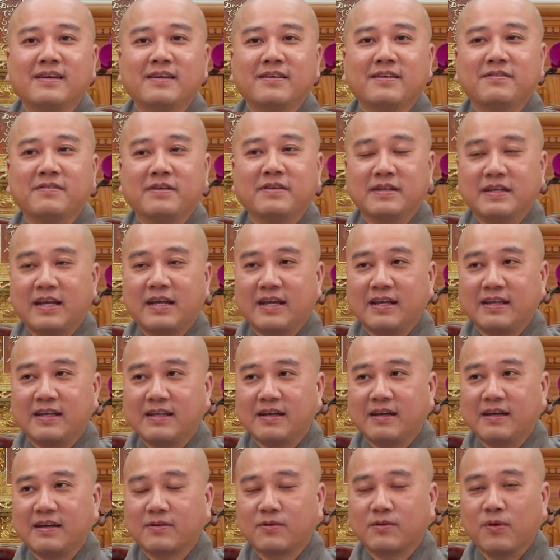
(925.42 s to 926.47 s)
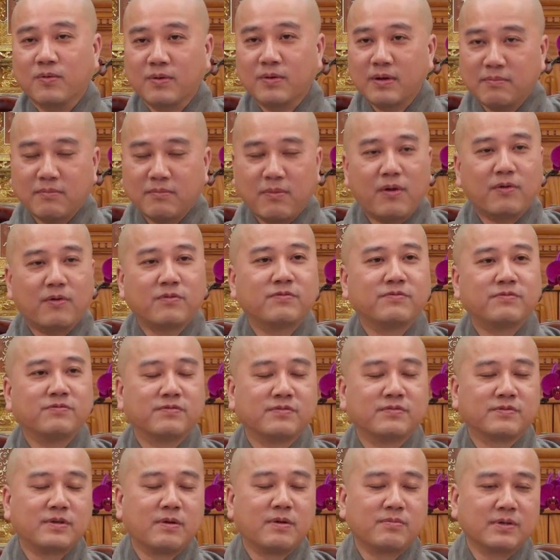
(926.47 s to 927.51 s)
Vị này cũng là một
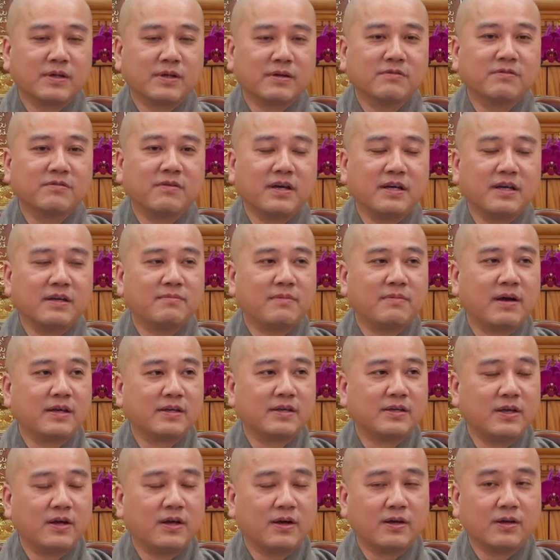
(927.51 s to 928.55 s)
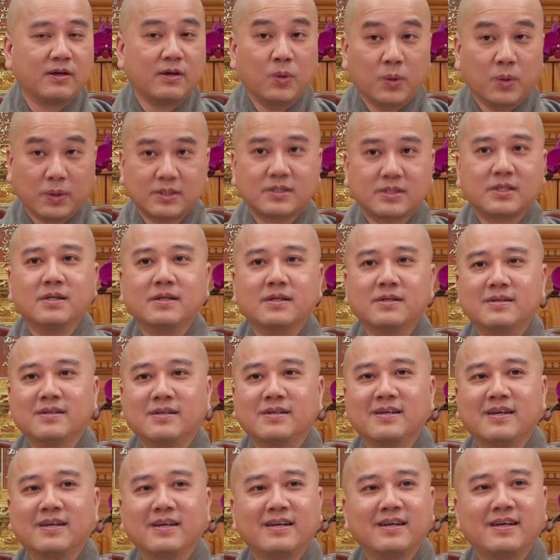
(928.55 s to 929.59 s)
trong những vị mà luật
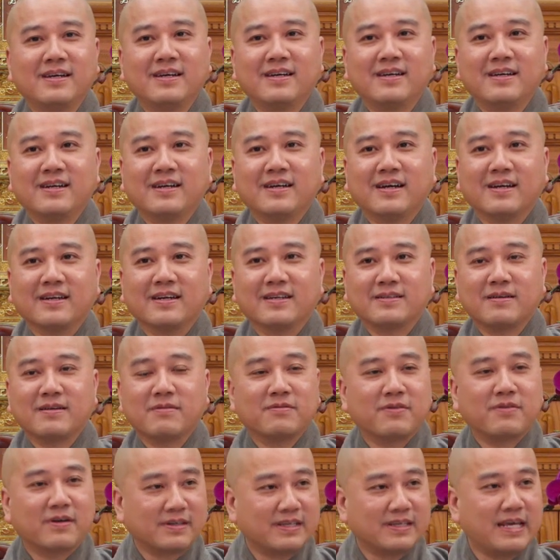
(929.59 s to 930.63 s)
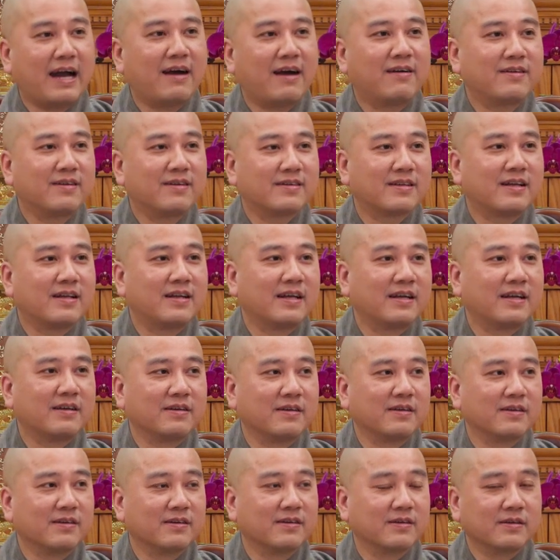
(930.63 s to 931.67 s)
sư trong Phật giáo đó, tức là
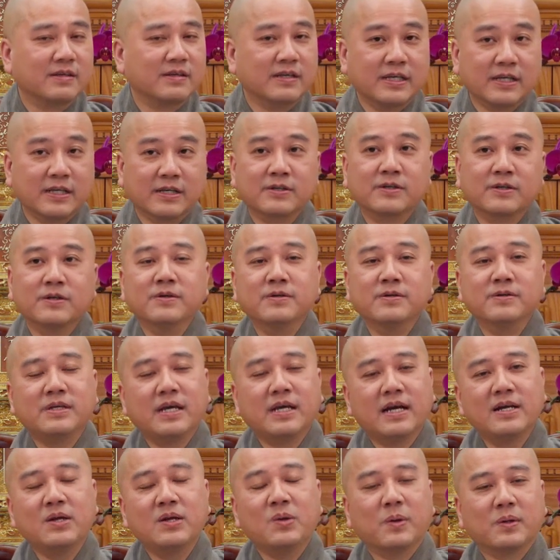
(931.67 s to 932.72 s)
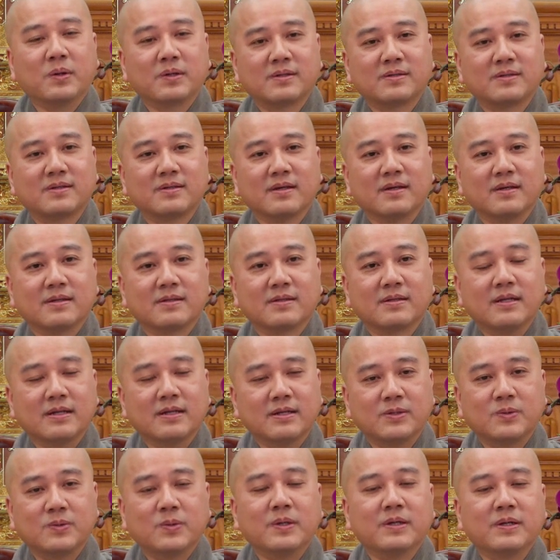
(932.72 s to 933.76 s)
nghiên cứu giới luật,
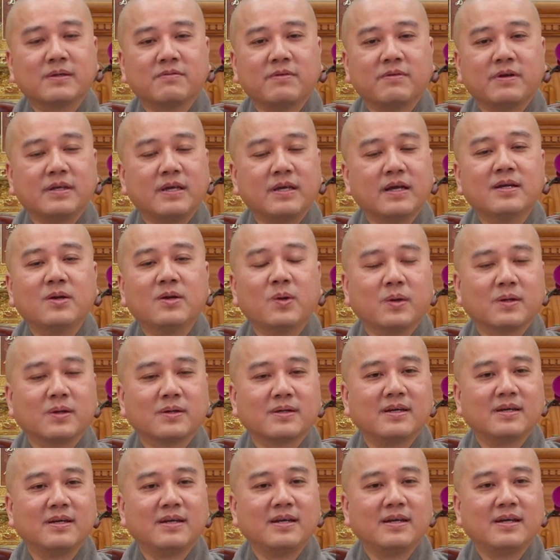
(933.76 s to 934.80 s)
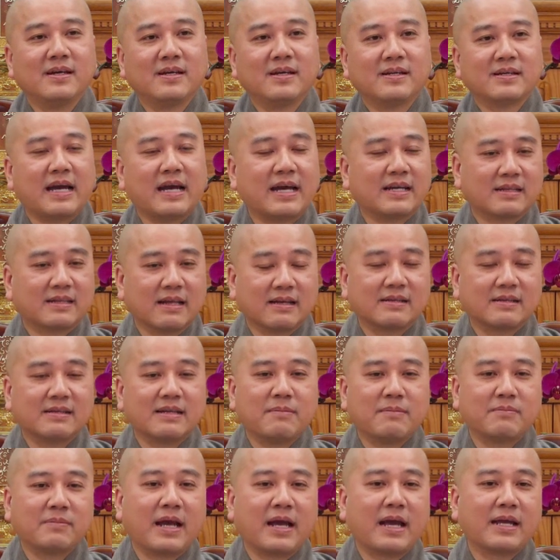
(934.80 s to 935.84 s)
tinh chuyên về giới luật. Ngài tịch
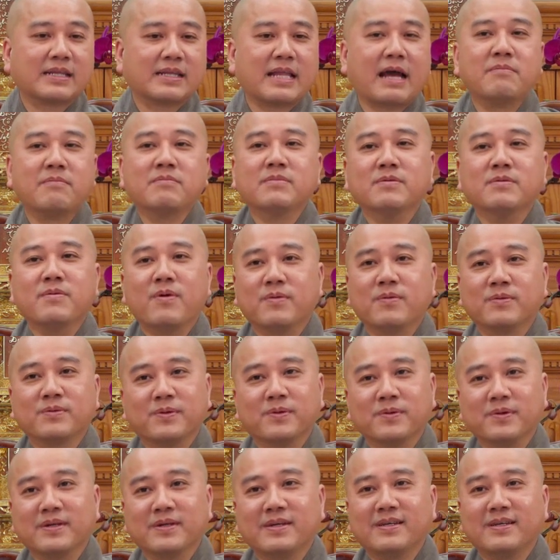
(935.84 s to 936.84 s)
năm ngài tám mươi bốn tuổi.